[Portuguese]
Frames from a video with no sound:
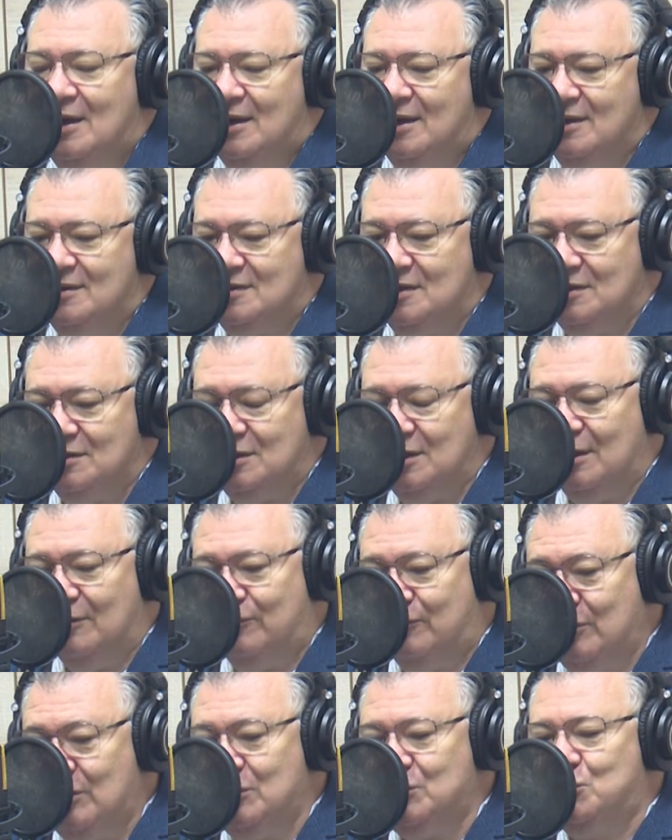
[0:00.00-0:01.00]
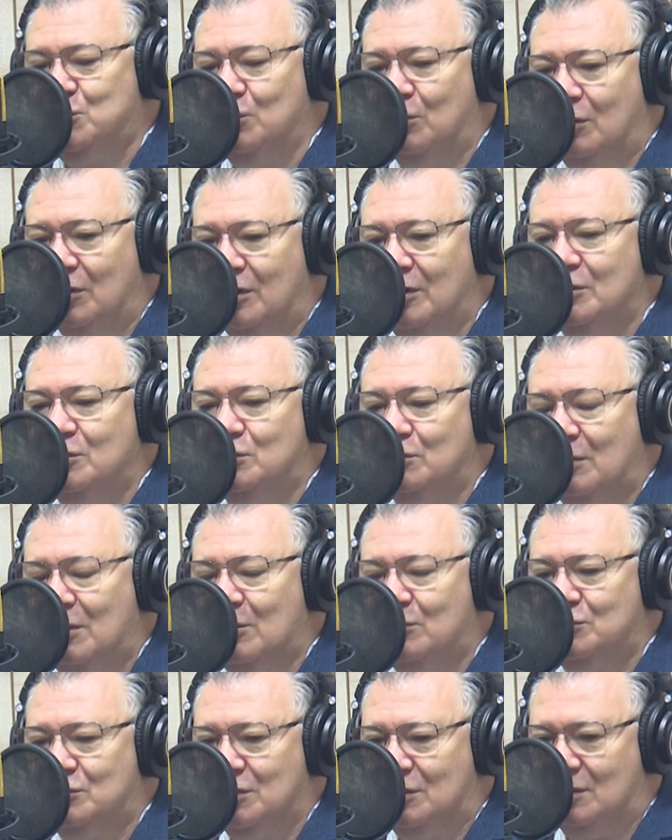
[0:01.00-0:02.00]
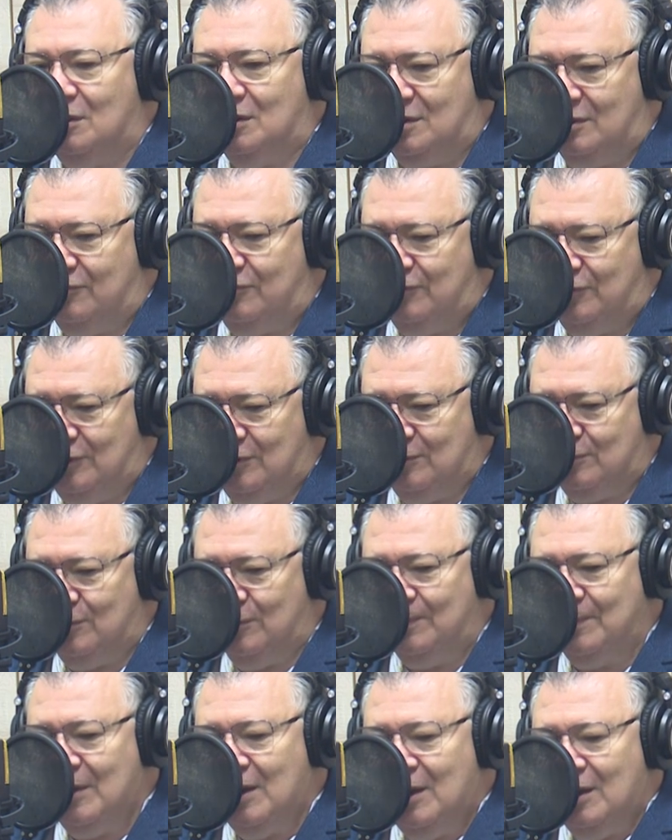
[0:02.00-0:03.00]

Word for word: esse dia 28, eu te glorifico.